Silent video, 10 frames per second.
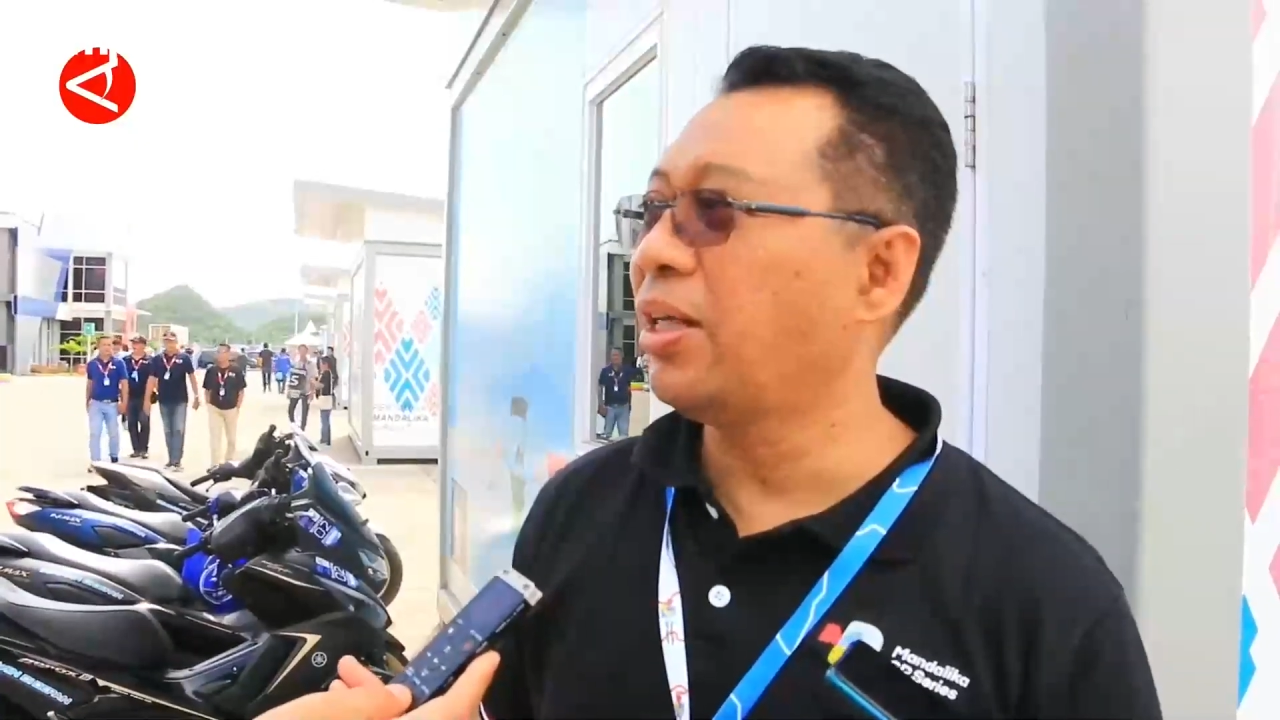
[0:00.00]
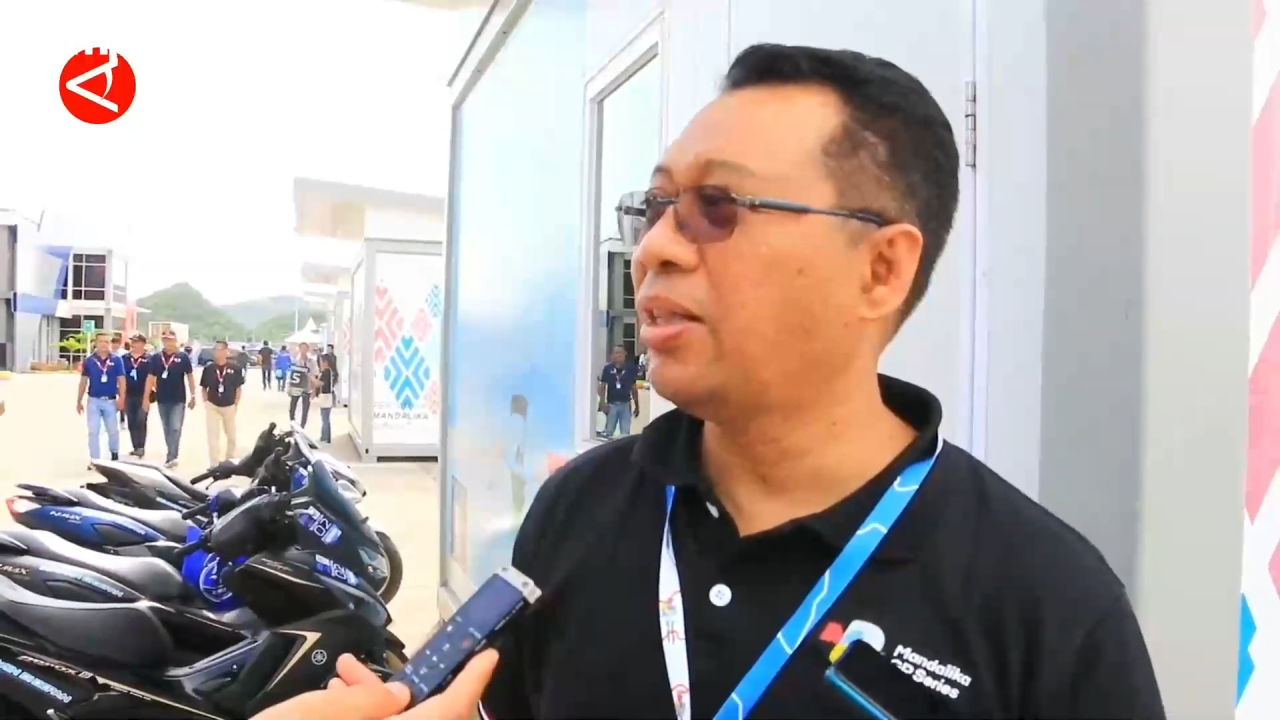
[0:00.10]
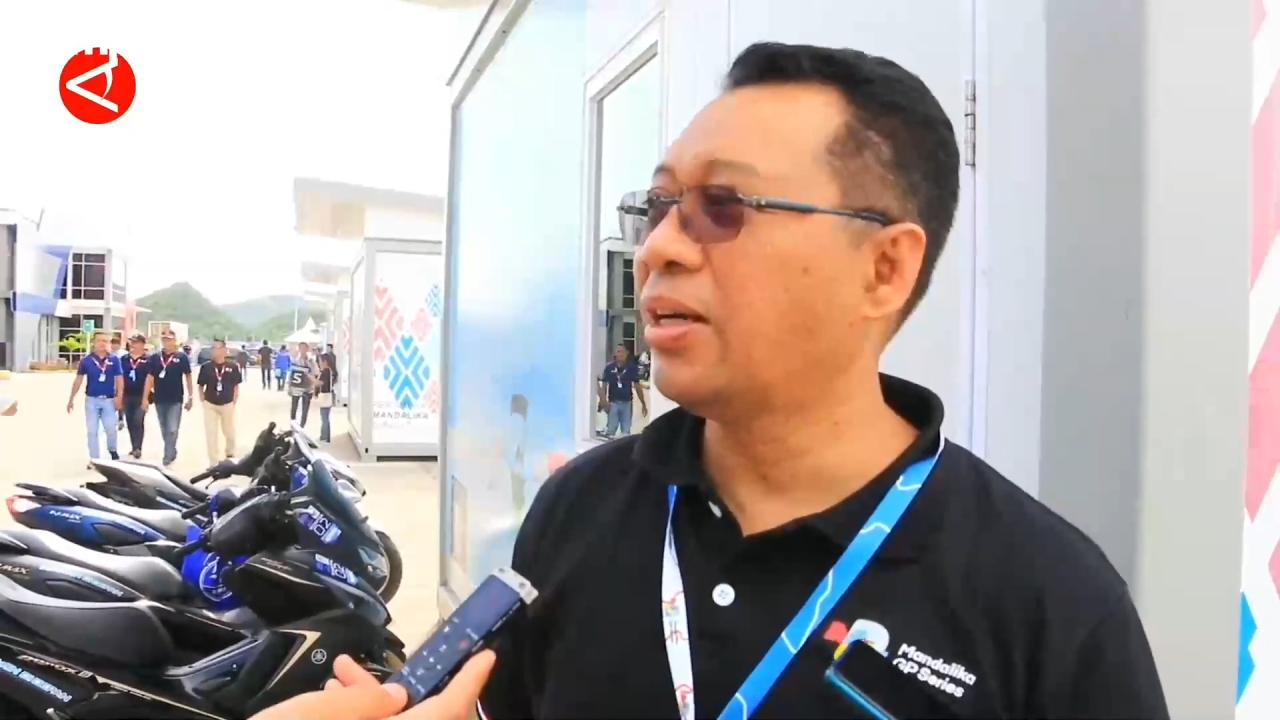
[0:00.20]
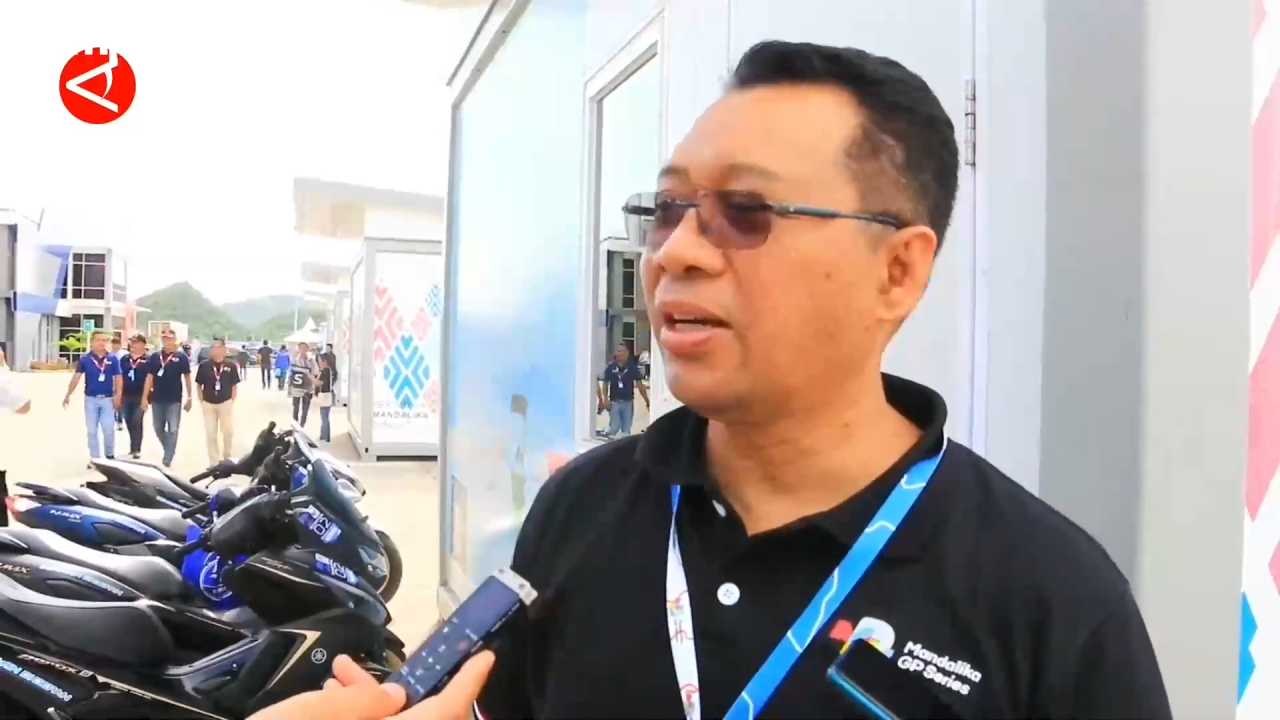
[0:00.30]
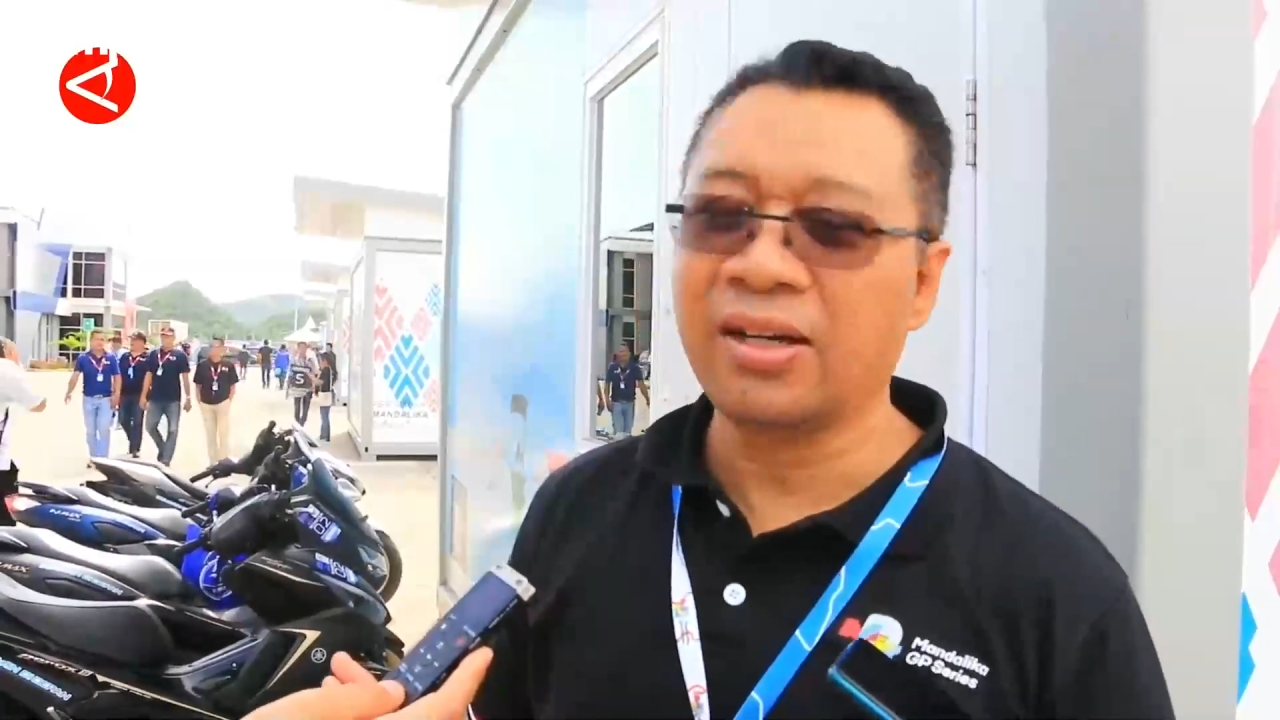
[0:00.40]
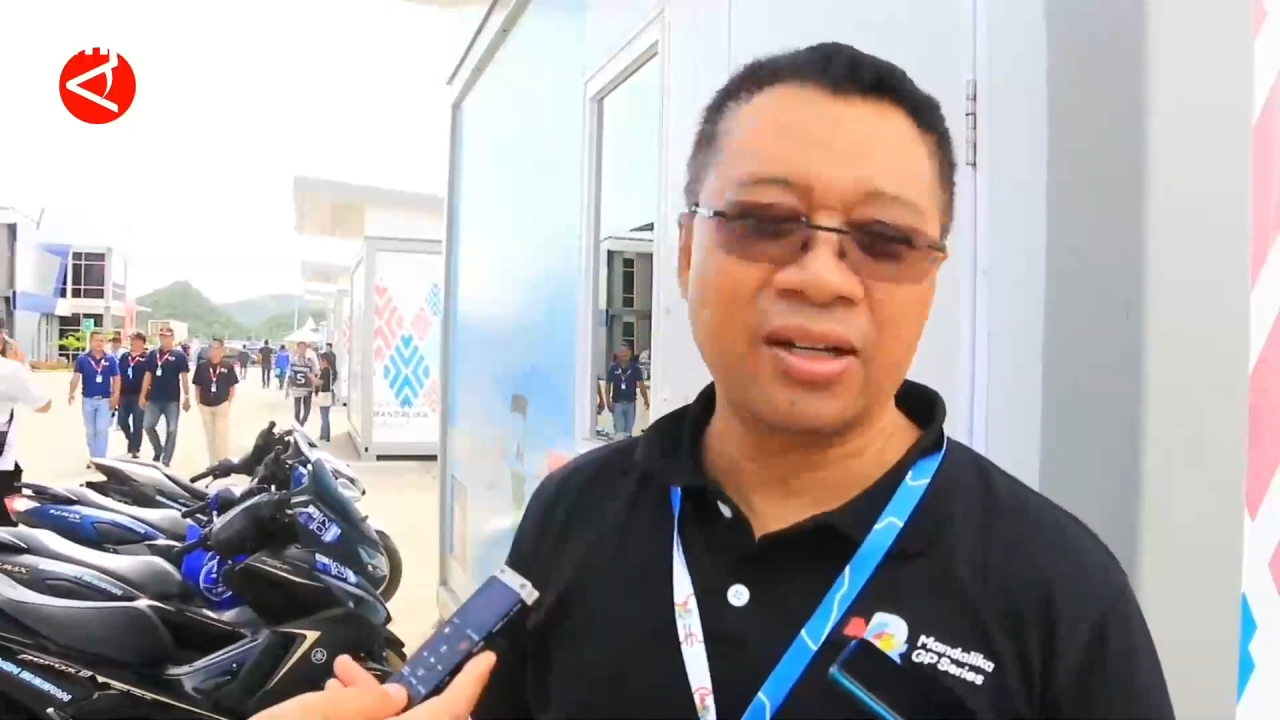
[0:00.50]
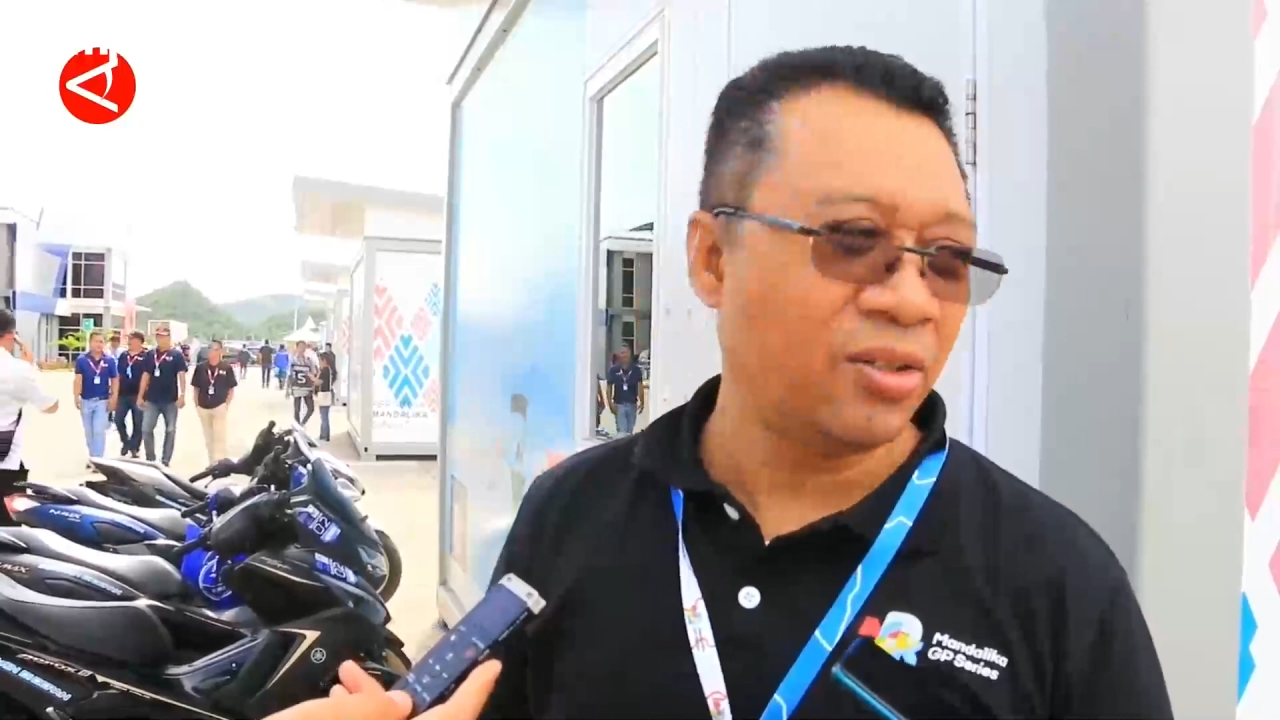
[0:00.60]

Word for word: kita ke